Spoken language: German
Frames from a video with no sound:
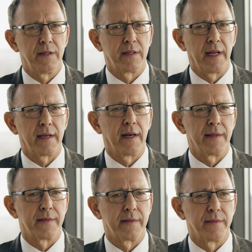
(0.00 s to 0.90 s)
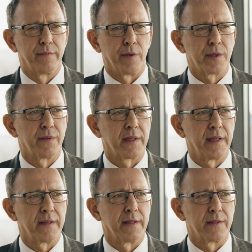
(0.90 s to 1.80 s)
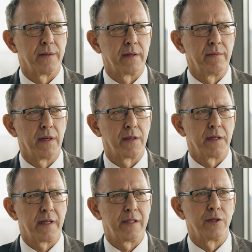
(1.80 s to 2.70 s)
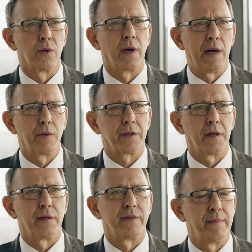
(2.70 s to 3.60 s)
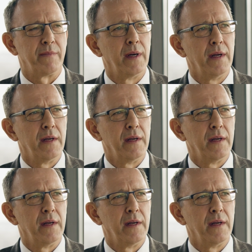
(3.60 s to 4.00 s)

ich denke, als Volksvertreter sollten wir tatsächlich auch ein Auge darauf haben,